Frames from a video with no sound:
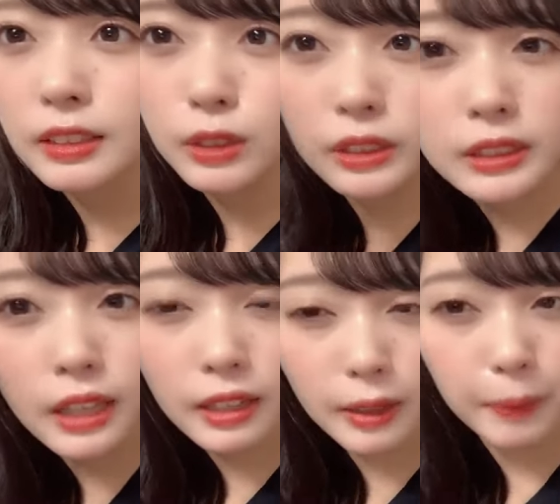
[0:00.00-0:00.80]
そして
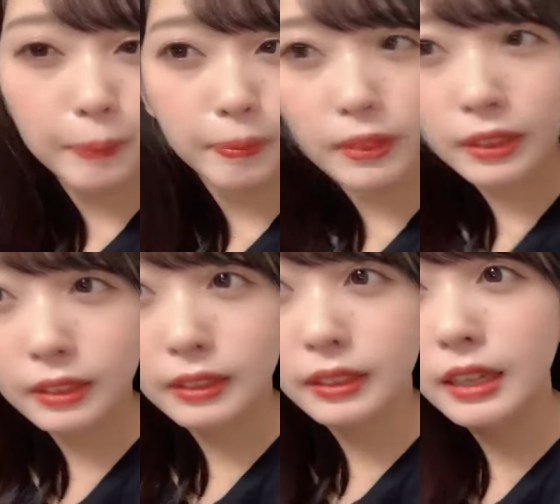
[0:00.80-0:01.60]

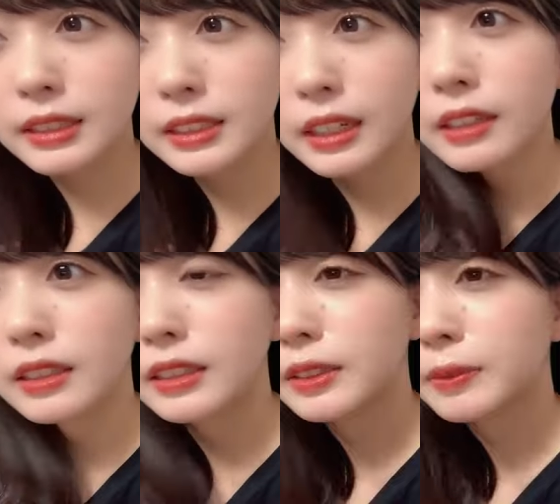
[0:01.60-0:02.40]
短時間で
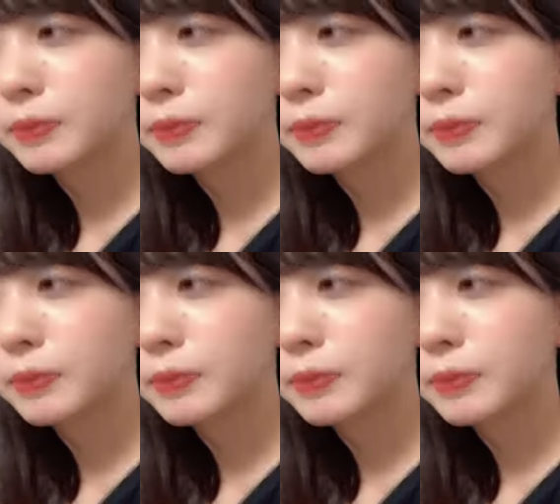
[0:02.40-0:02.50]
す